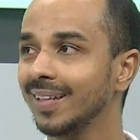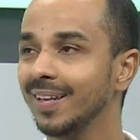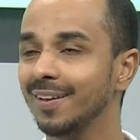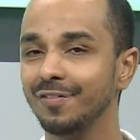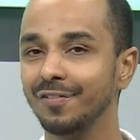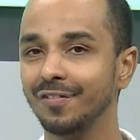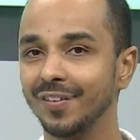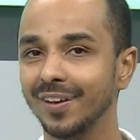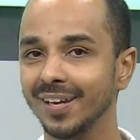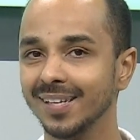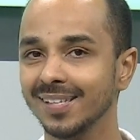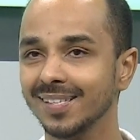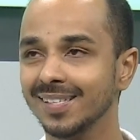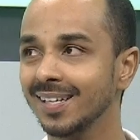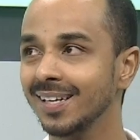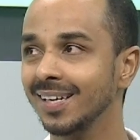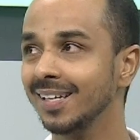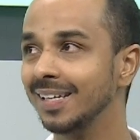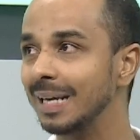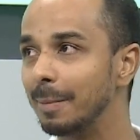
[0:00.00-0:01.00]

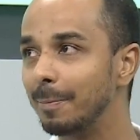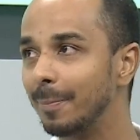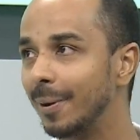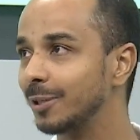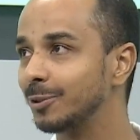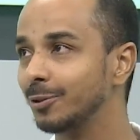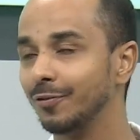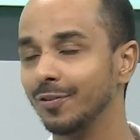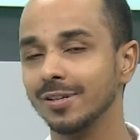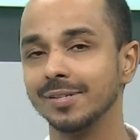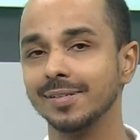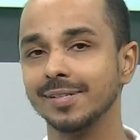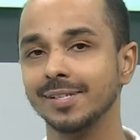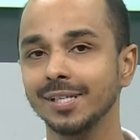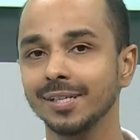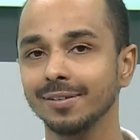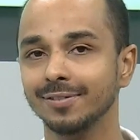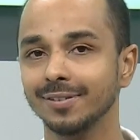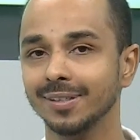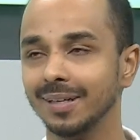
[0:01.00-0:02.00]
defesa e na parte
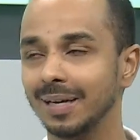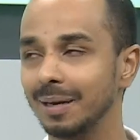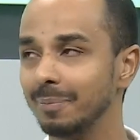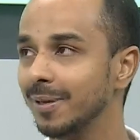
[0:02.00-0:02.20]
ofensiva.